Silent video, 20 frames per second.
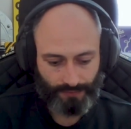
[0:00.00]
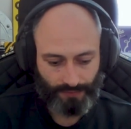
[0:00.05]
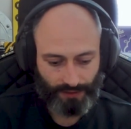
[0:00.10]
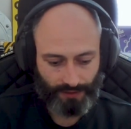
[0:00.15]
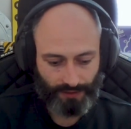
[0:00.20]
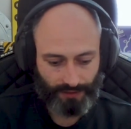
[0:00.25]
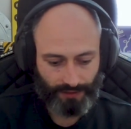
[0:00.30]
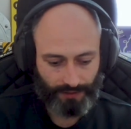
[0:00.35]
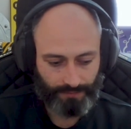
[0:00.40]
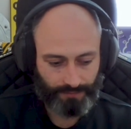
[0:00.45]

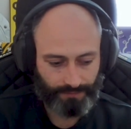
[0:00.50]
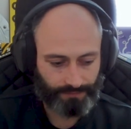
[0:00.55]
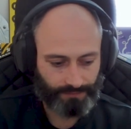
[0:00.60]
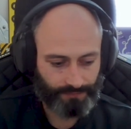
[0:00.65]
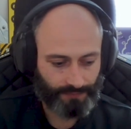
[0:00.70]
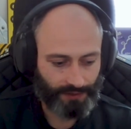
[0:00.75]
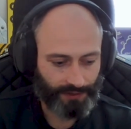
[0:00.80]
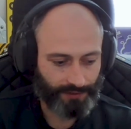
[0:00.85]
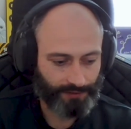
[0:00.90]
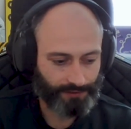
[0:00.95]
Ähm,
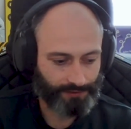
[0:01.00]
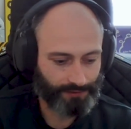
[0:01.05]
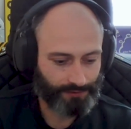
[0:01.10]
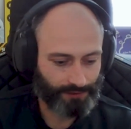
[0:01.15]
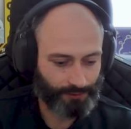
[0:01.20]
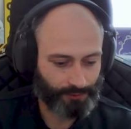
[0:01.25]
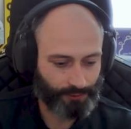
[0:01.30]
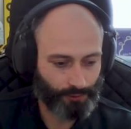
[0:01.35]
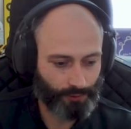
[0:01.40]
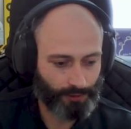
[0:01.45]
ja, das ist
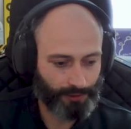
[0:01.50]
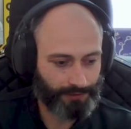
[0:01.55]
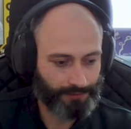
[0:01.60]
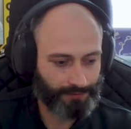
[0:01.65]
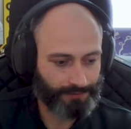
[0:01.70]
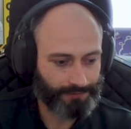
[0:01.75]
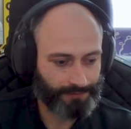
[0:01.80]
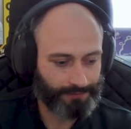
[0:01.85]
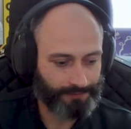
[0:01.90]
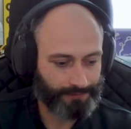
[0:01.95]
natürlich
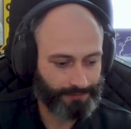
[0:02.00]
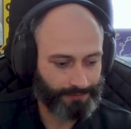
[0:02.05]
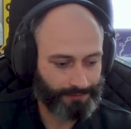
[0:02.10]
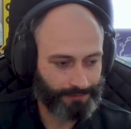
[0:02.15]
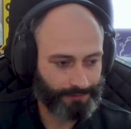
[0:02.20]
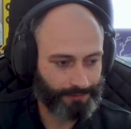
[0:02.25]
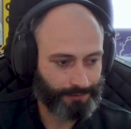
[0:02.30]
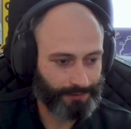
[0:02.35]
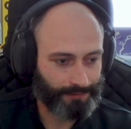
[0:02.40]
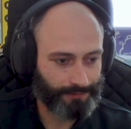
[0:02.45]

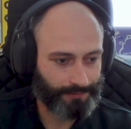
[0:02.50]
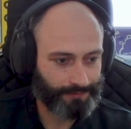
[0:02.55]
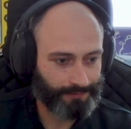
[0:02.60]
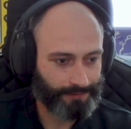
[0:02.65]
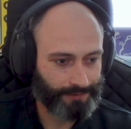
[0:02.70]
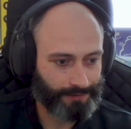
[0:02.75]
ein, ein,